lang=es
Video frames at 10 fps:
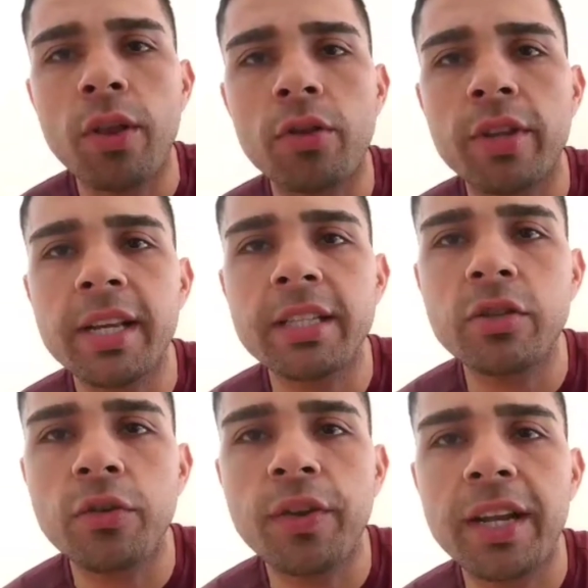a donde he
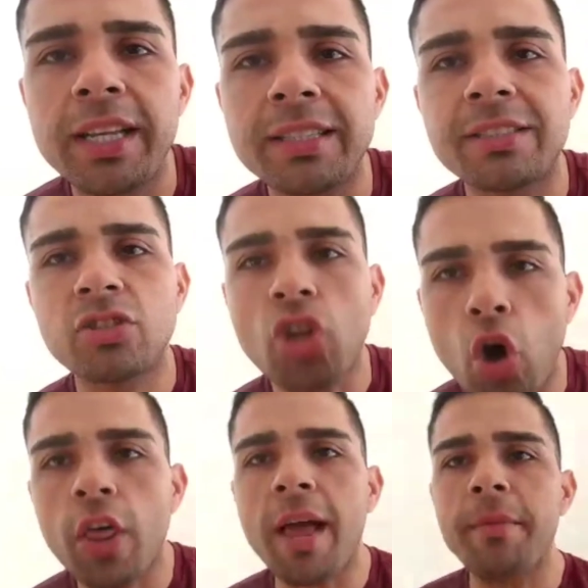sido feliz
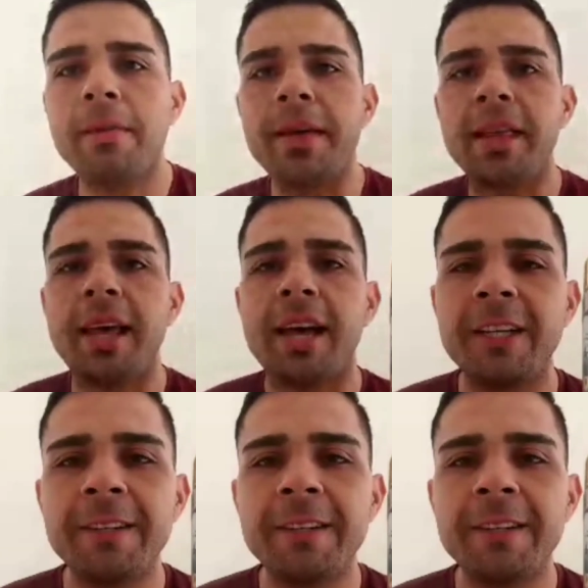toda mi vida.